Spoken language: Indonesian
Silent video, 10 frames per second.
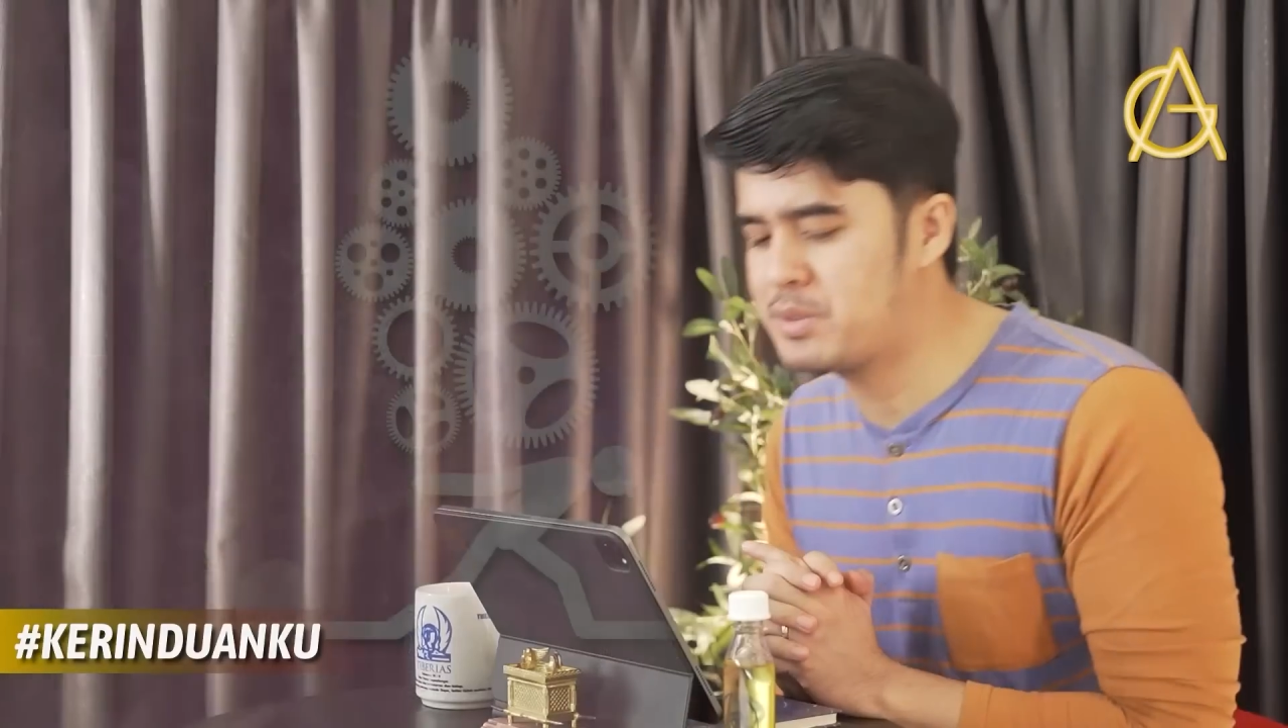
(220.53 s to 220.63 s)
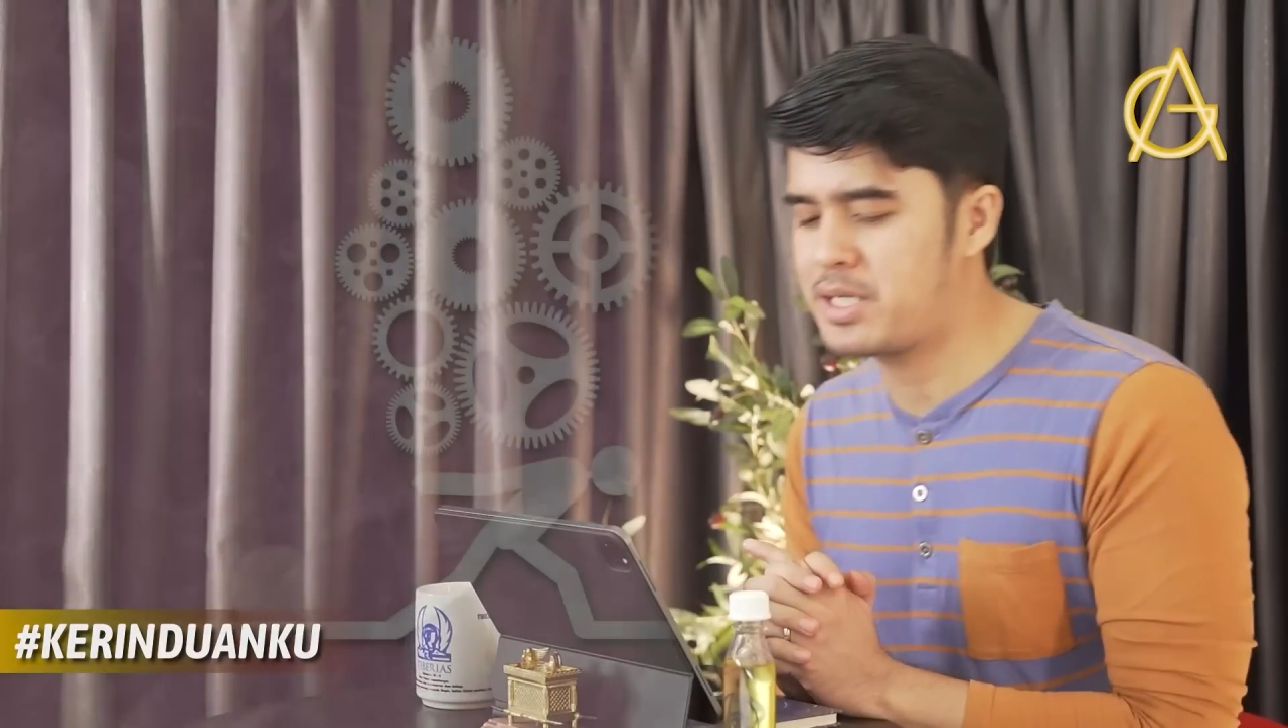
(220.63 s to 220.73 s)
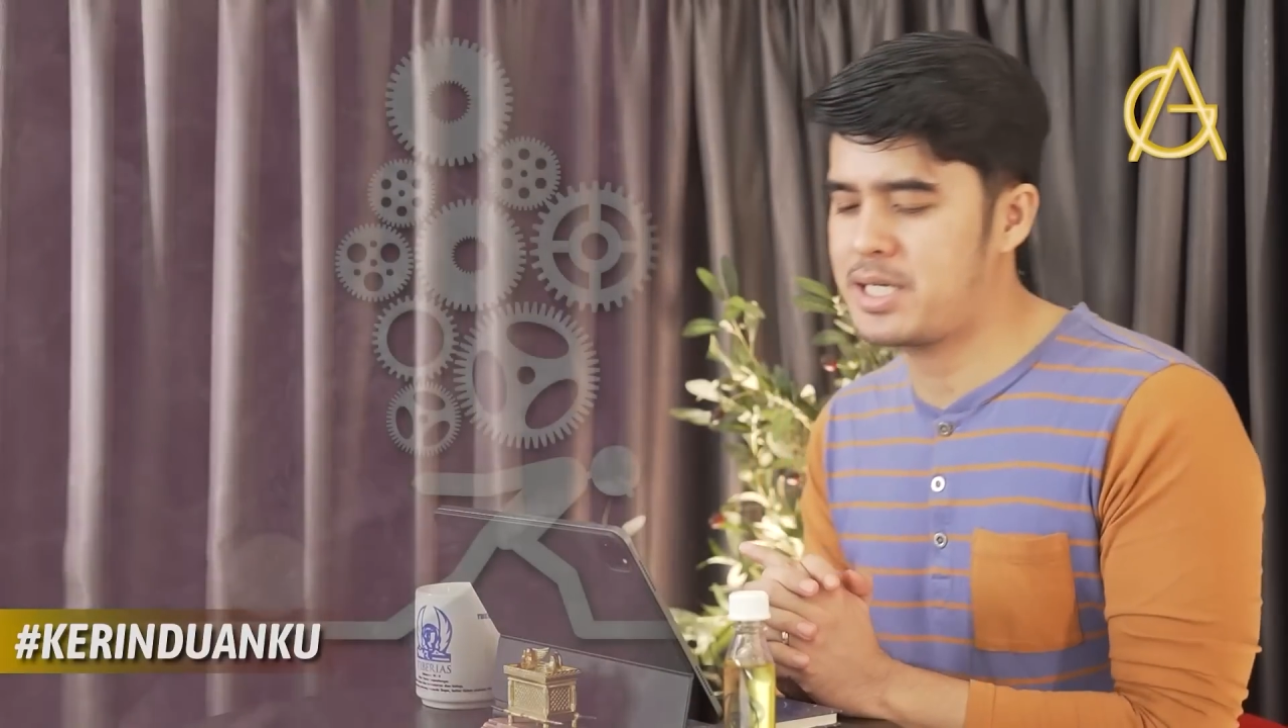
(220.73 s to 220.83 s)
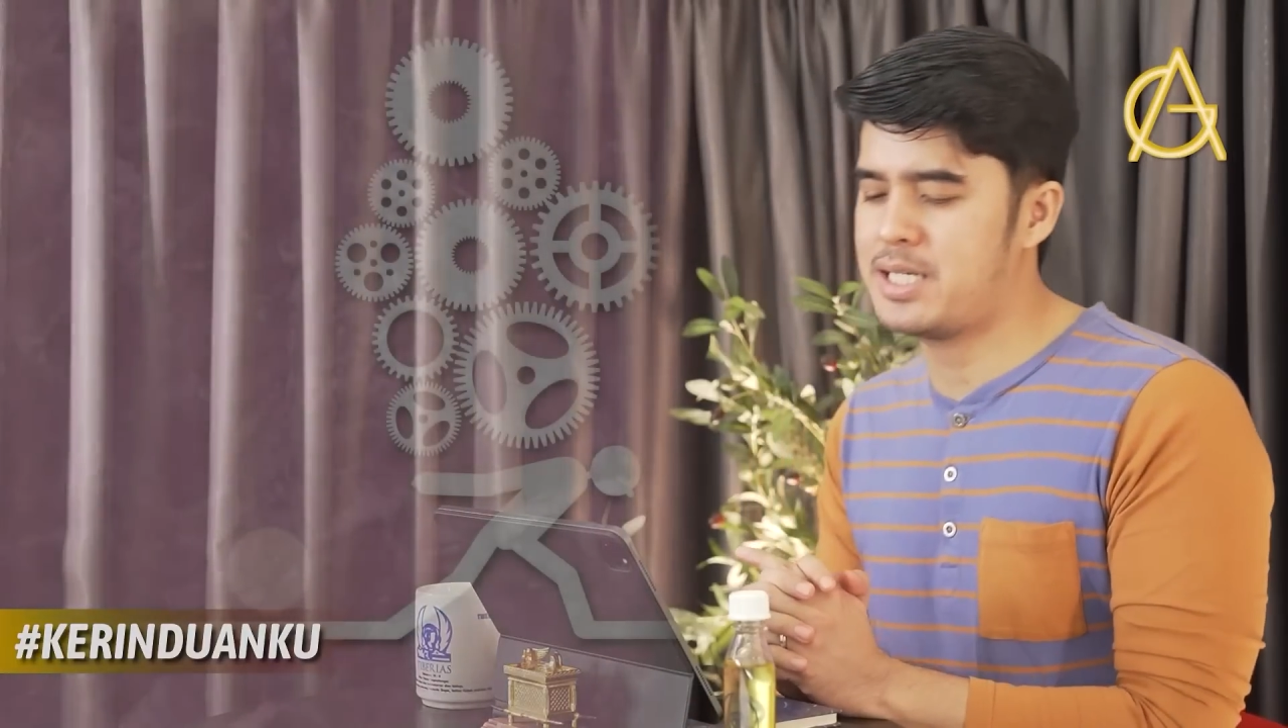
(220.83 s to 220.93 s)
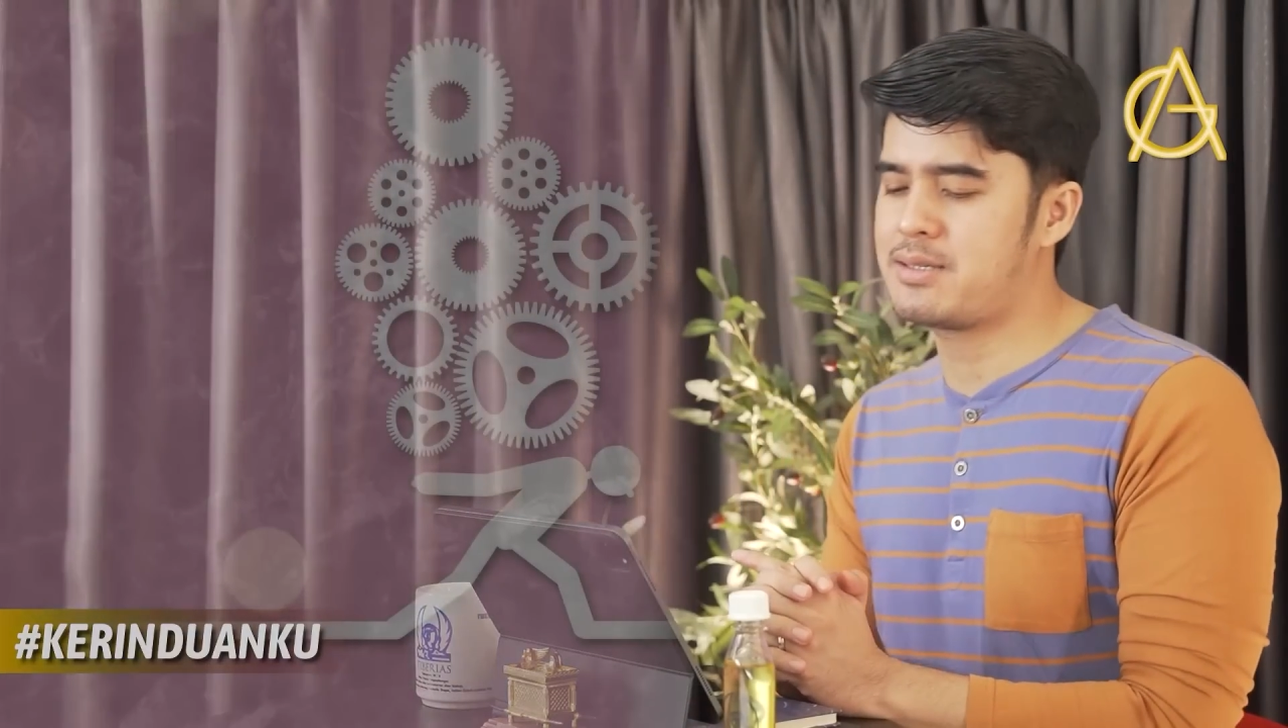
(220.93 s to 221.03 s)

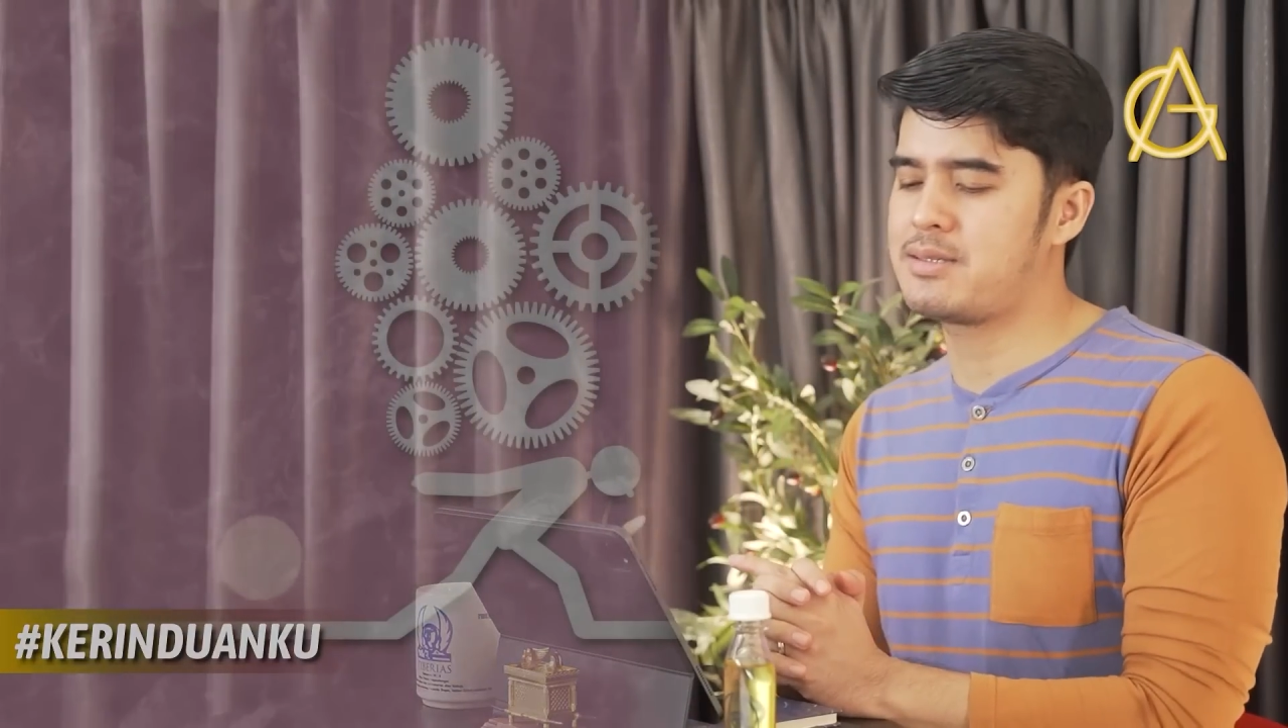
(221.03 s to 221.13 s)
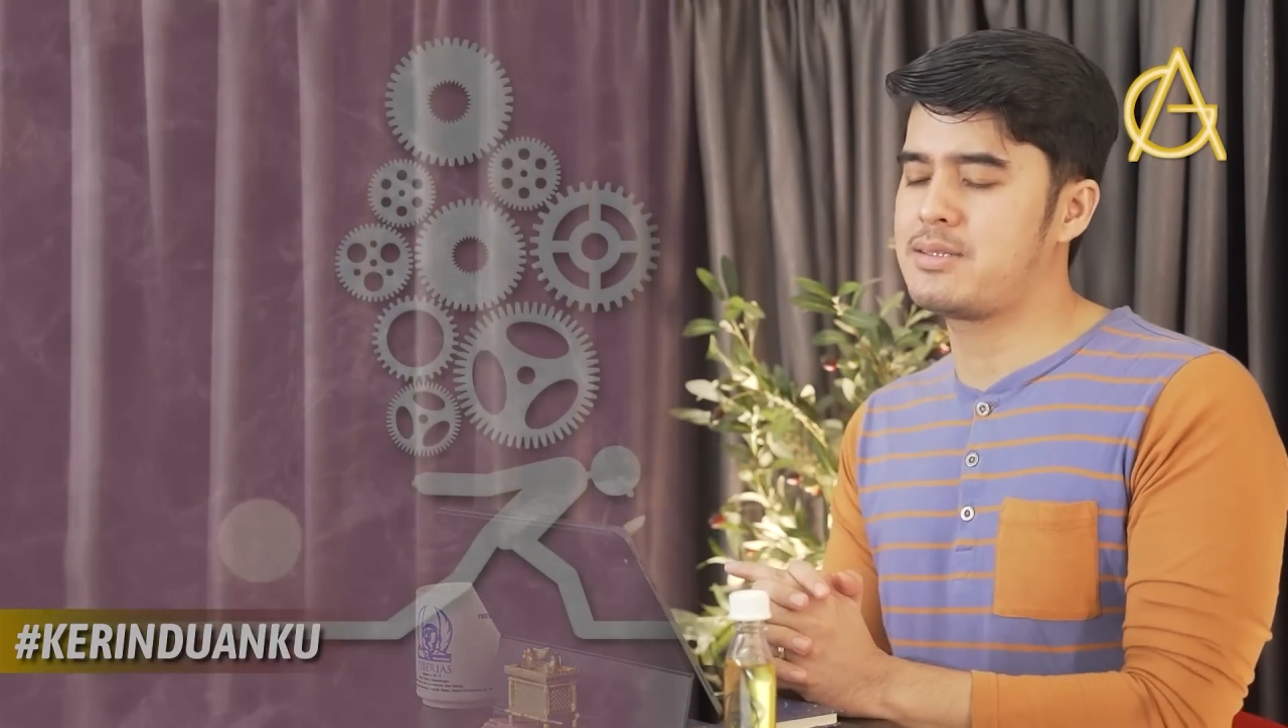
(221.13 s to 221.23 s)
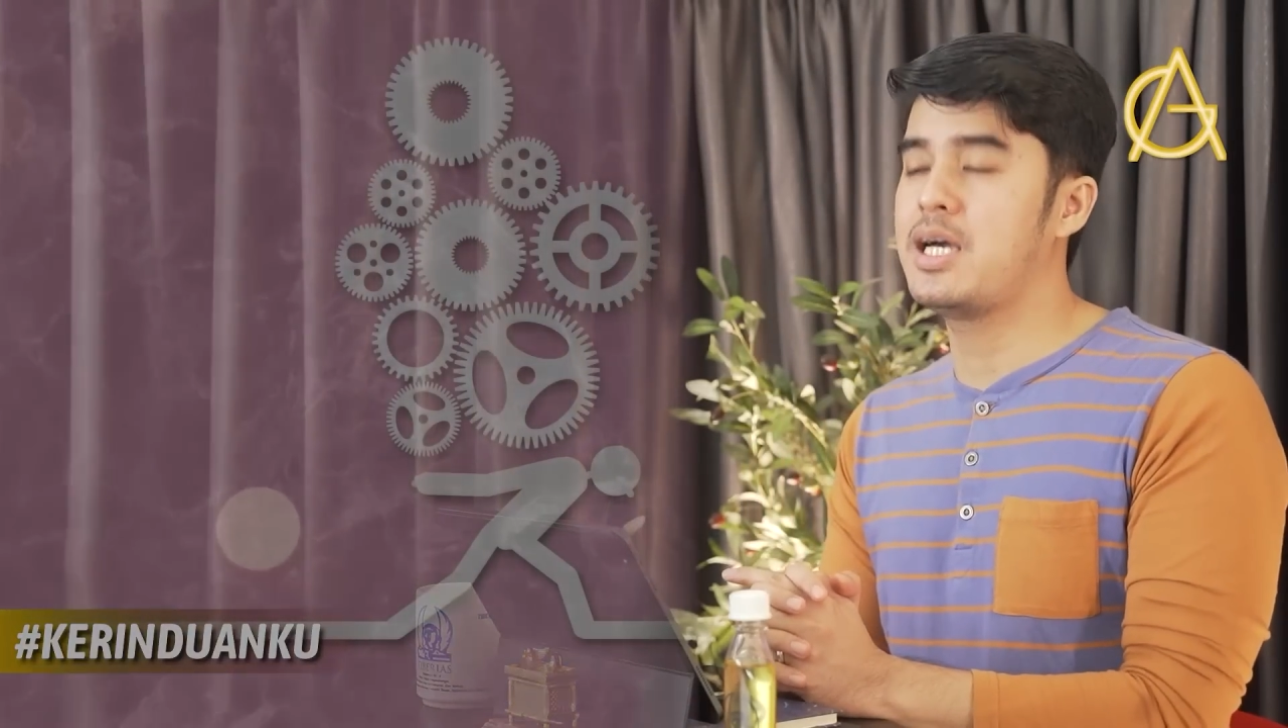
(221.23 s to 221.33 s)
berkat